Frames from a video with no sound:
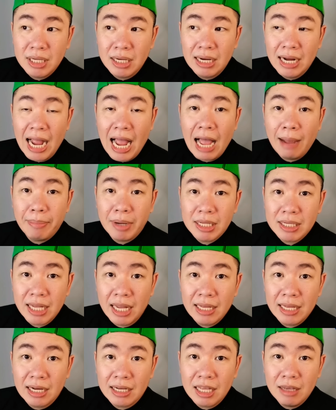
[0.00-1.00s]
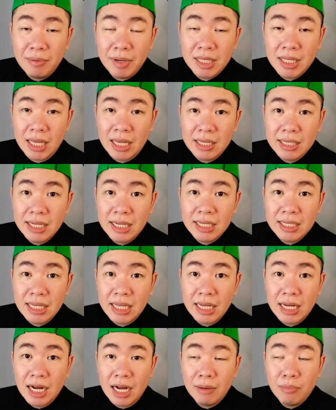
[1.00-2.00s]
3-5%อย่างที่พี่ตี CC
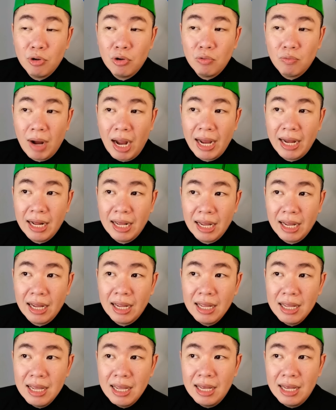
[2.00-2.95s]
เคยพูดไว้นะฮะ